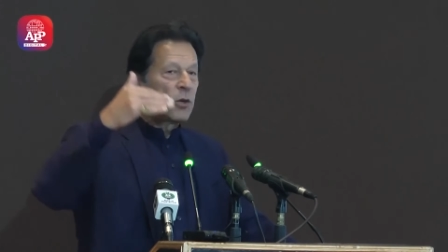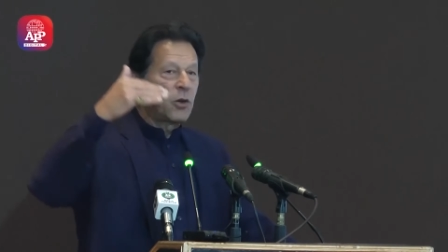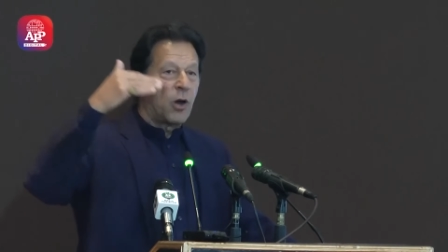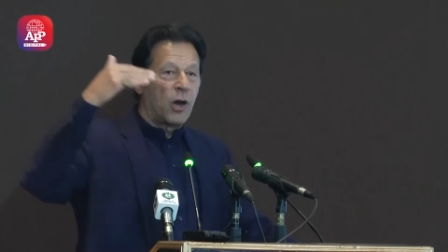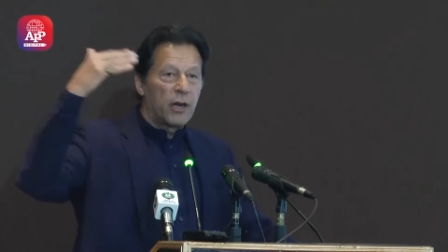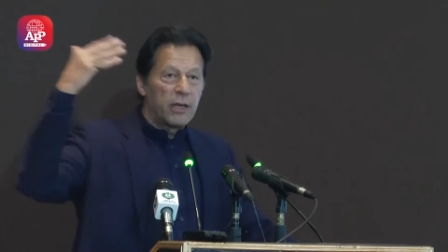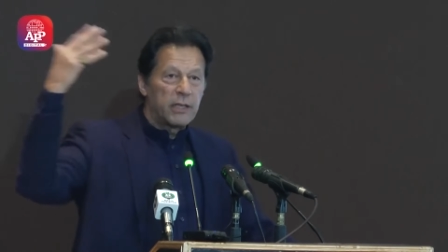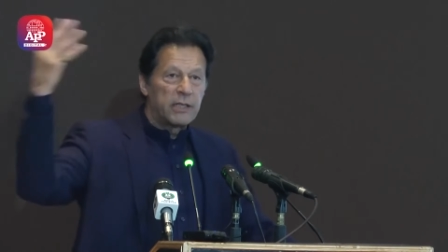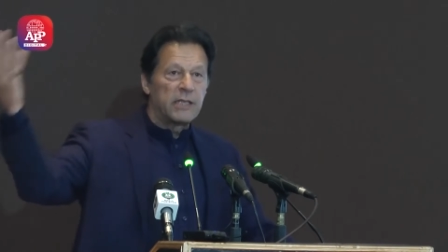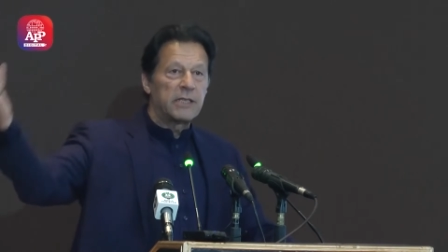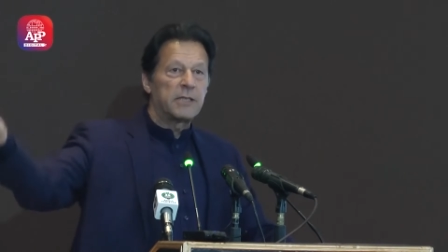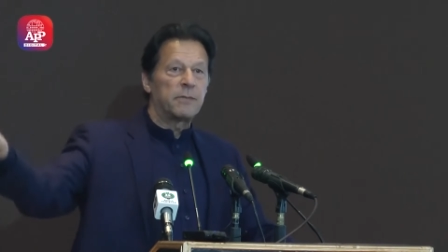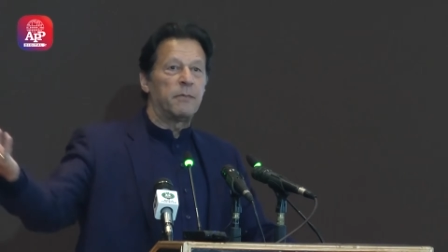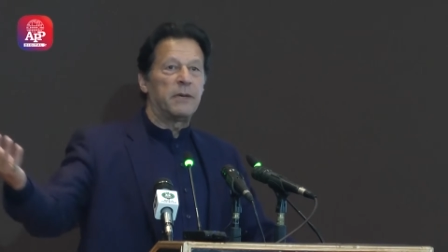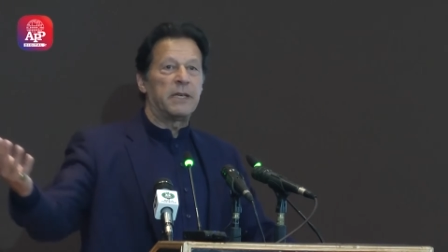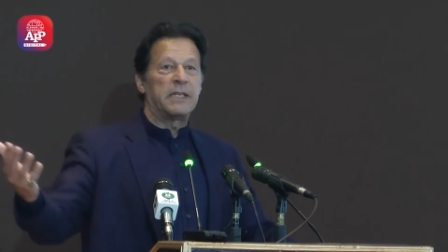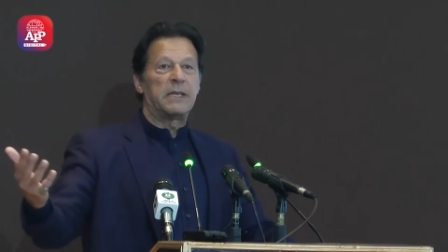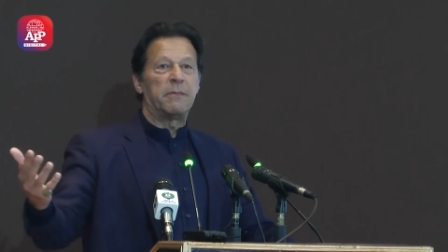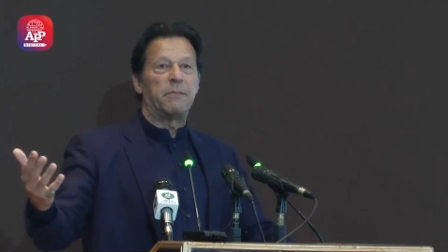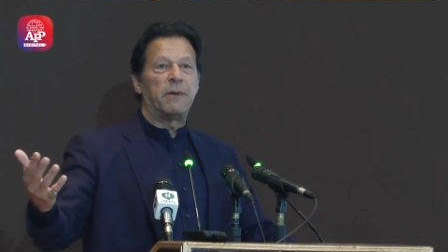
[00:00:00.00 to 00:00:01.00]
कॉलेजेस
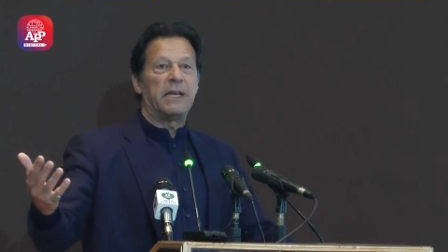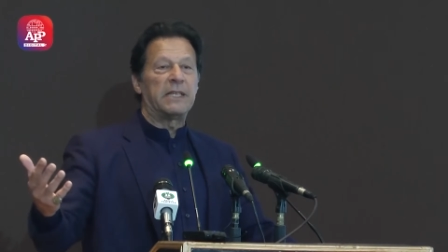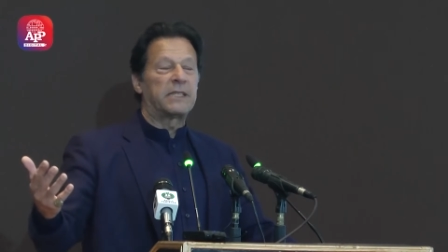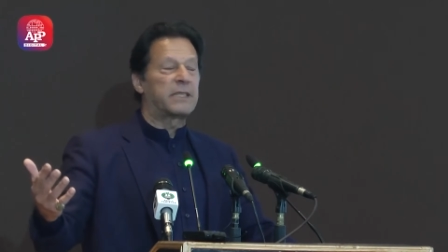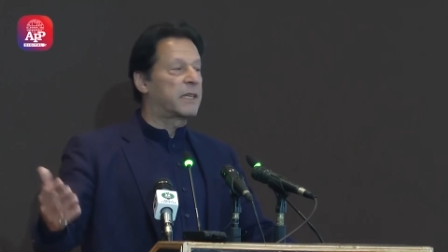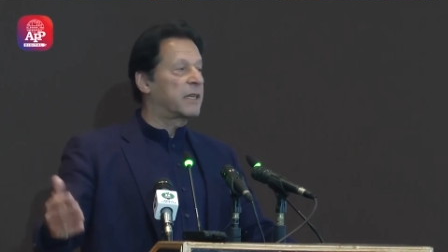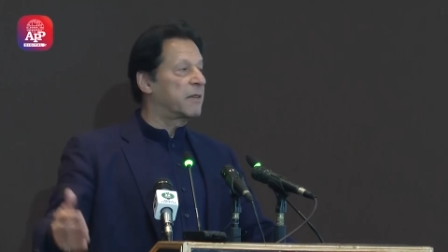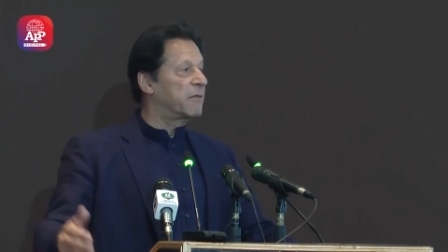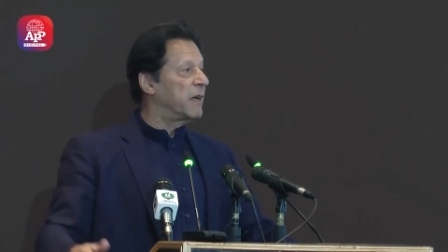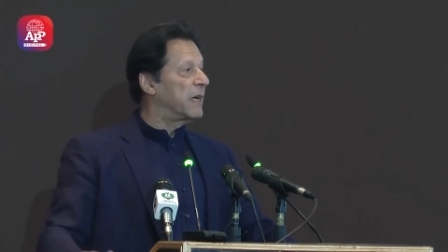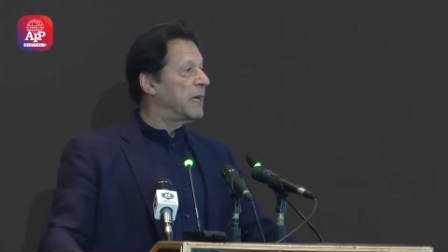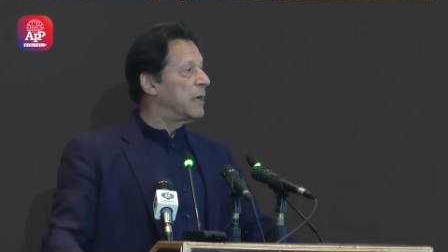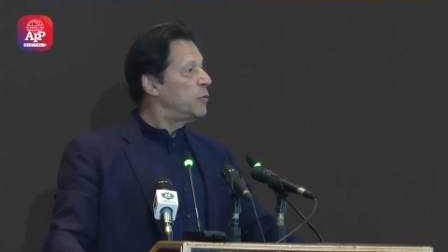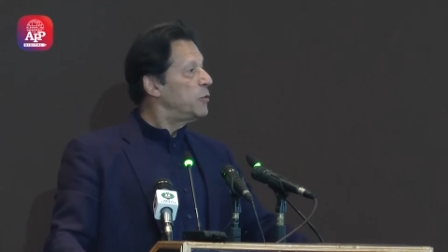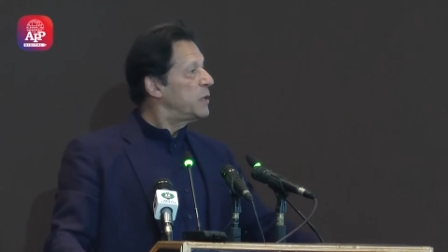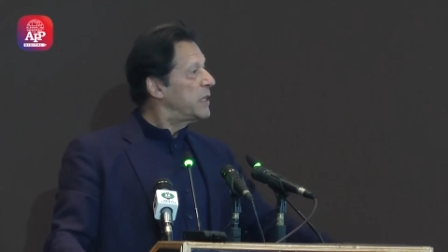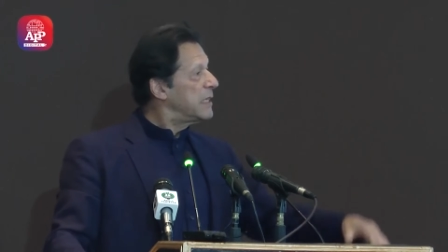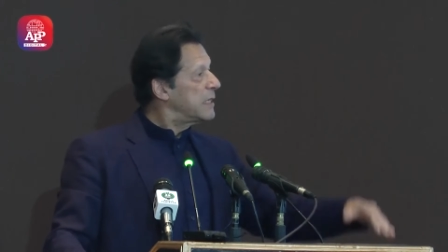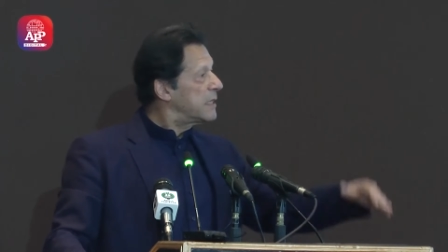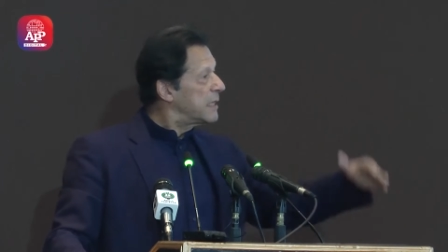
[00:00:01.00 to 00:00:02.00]
में डिबेट्स करवाएं
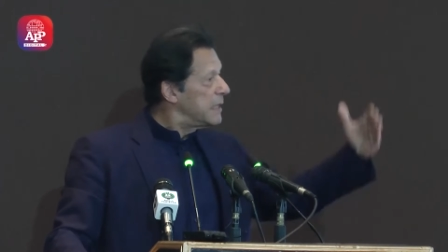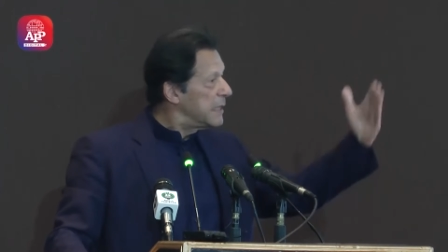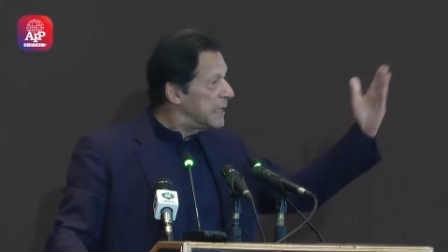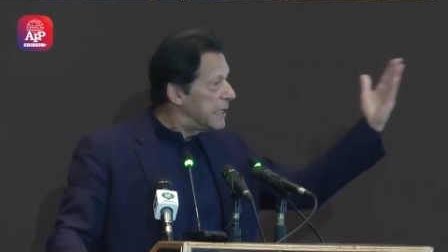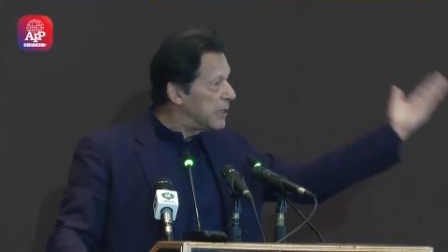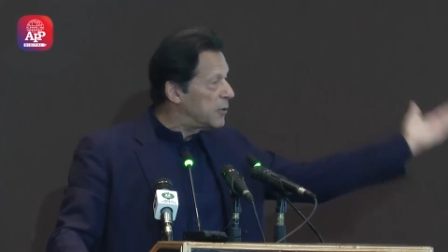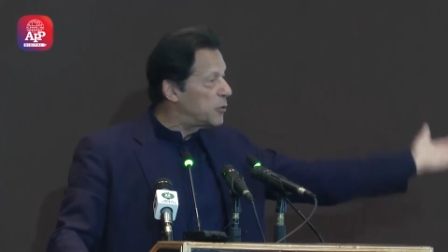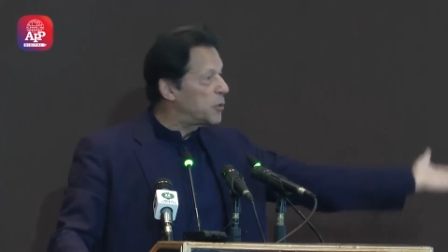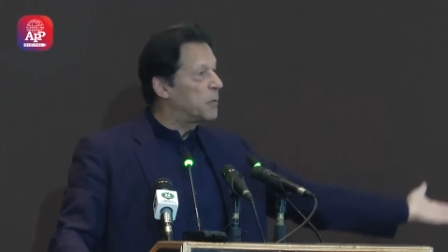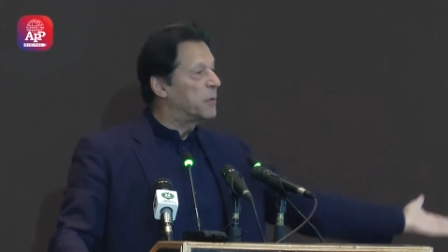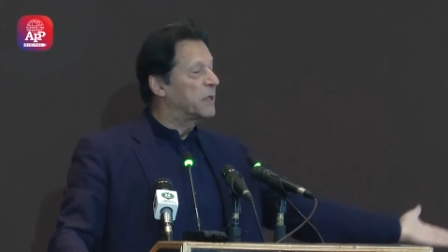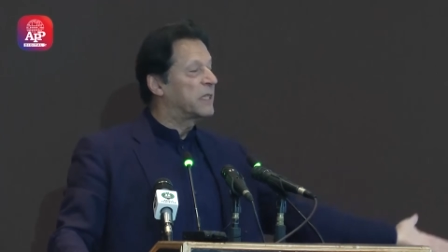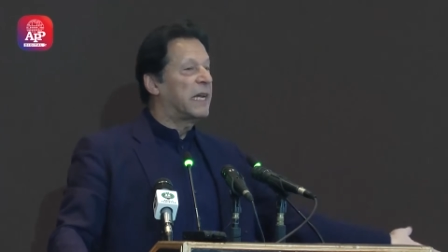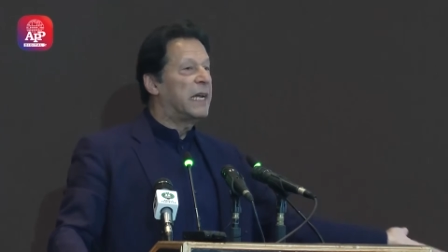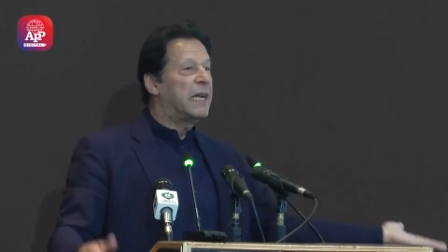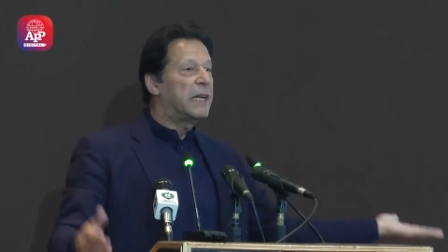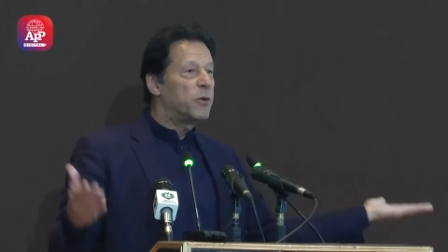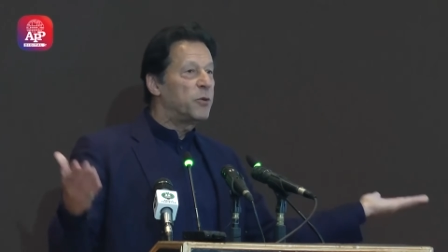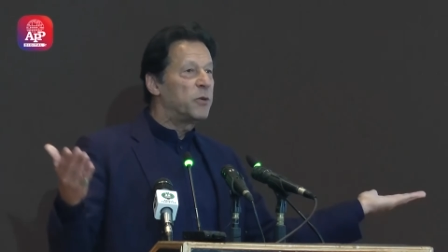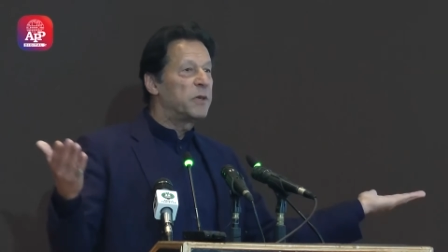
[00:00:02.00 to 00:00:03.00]
उनकी ज़िंदगी की तो
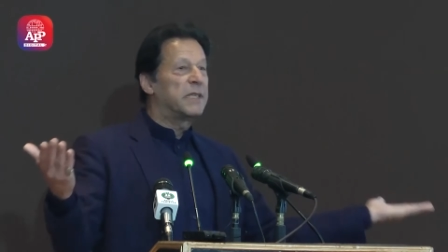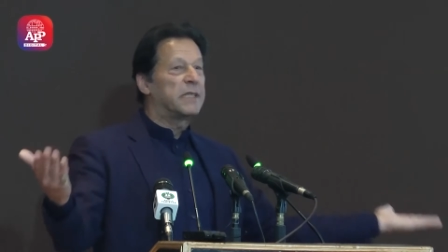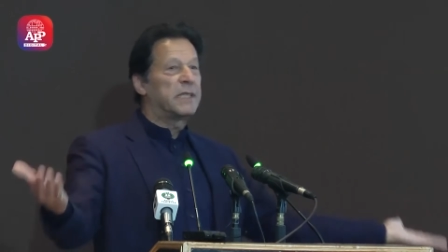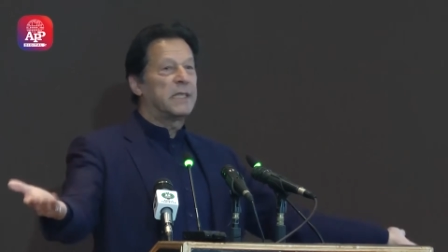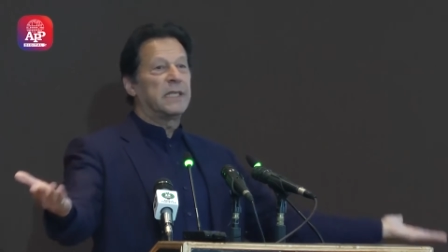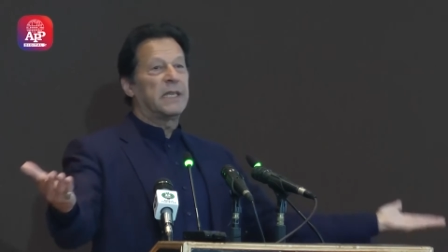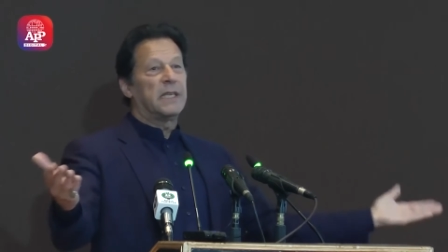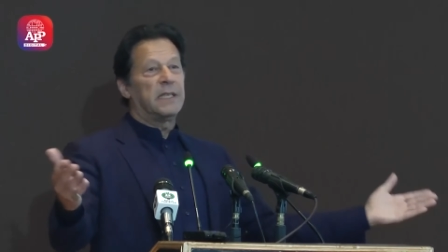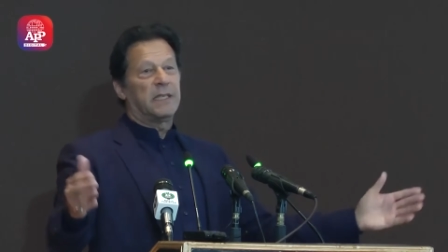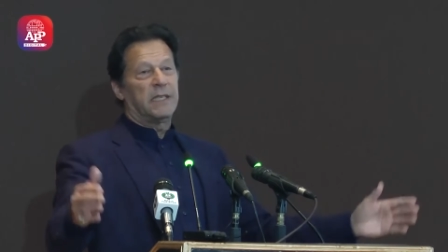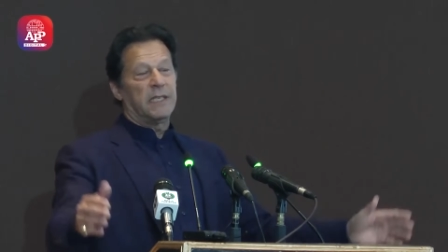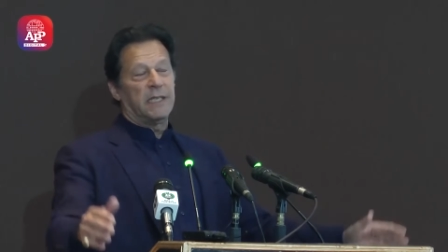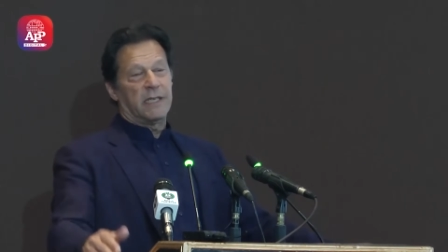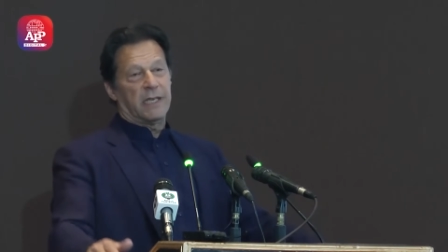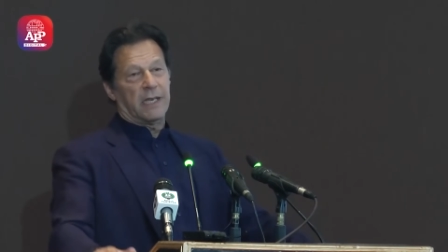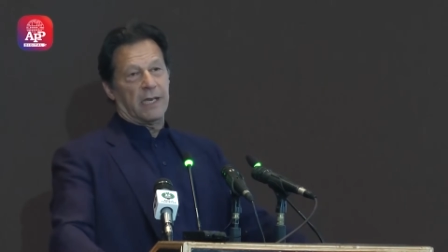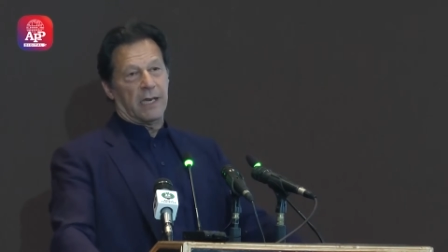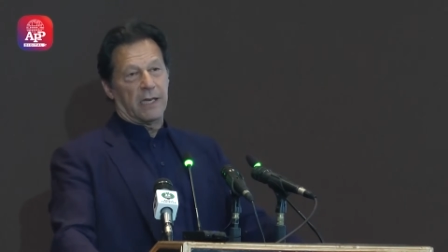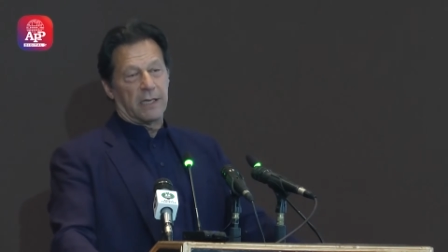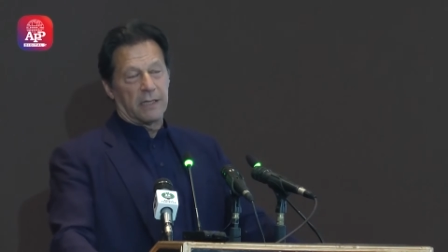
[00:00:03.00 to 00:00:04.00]
बताएं कि उनकी ज़िंदगी थी
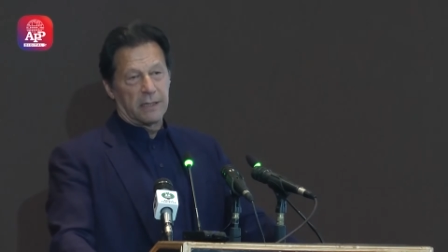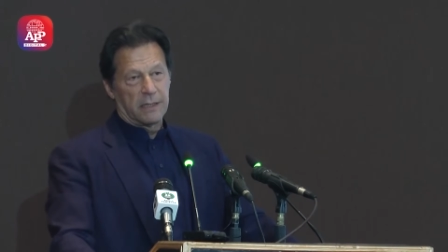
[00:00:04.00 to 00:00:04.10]
क्या